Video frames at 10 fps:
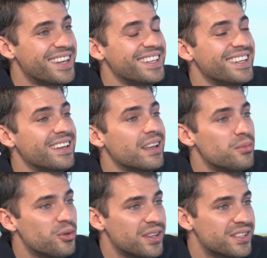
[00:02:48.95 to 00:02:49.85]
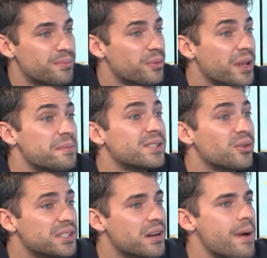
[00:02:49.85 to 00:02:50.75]
y en Múnich, porque mis
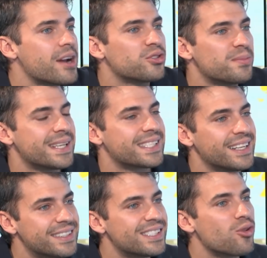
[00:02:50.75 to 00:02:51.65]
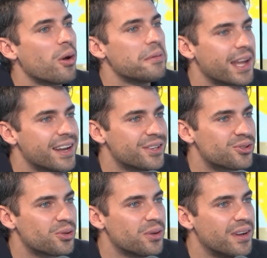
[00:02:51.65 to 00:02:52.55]
dos hermanos más grandes lo habían
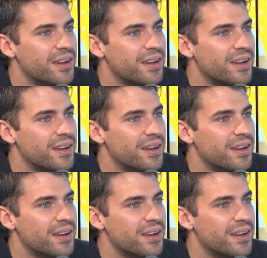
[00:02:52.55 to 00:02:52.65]
hecho.